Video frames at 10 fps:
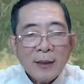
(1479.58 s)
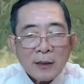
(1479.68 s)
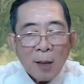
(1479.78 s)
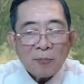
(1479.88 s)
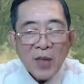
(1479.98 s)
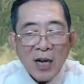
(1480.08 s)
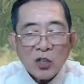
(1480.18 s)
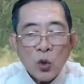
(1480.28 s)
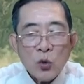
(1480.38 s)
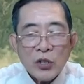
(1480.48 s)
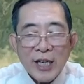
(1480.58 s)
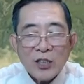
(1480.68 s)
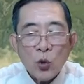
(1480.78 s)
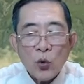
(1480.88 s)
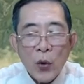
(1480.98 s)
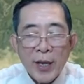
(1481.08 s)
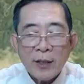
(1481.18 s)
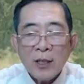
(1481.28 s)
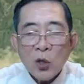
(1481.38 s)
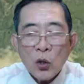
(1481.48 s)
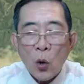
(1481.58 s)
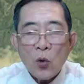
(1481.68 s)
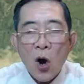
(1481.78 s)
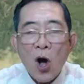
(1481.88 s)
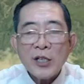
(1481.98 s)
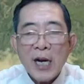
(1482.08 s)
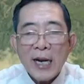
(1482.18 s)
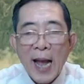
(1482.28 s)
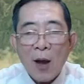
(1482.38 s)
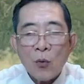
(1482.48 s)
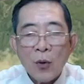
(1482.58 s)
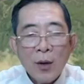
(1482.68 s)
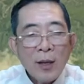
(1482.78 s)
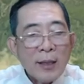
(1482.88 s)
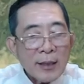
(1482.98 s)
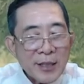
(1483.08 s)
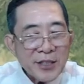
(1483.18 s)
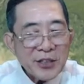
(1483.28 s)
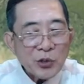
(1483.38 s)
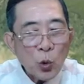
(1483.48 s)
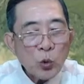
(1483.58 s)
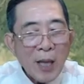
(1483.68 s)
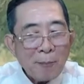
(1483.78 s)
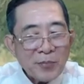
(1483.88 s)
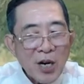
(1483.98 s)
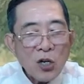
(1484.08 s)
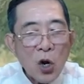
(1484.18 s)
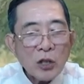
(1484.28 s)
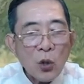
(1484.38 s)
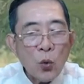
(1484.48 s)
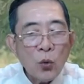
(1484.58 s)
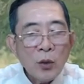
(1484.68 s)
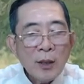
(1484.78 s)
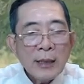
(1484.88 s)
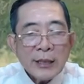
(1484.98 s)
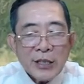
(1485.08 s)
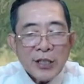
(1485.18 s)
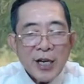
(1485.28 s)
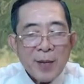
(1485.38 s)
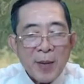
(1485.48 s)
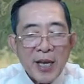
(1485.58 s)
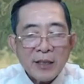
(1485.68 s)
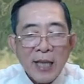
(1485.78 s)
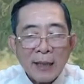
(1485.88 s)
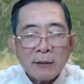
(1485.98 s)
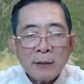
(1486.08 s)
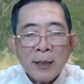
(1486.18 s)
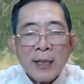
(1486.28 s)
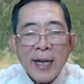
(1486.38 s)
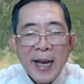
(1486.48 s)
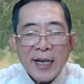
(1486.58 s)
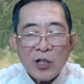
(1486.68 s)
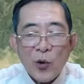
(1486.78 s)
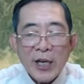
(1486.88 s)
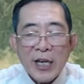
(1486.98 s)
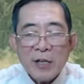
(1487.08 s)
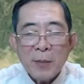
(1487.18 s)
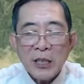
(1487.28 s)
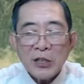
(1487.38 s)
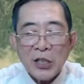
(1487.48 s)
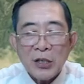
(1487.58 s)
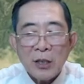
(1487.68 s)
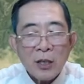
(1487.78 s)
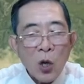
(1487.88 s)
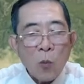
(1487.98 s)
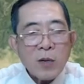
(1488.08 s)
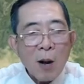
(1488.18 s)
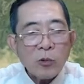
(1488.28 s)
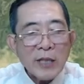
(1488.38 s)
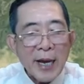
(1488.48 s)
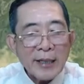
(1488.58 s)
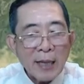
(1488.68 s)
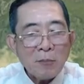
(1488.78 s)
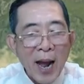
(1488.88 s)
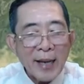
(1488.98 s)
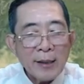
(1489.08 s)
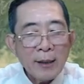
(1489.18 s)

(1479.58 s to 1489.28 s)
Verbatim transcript: Tâm thần tu sĩ tu luyện có độ khó rất cao. Người tu tâm rất khó tu. Trước khi mà hiển thánh, ngay cả luyện khí bình thường cũng không có thể đánh bại.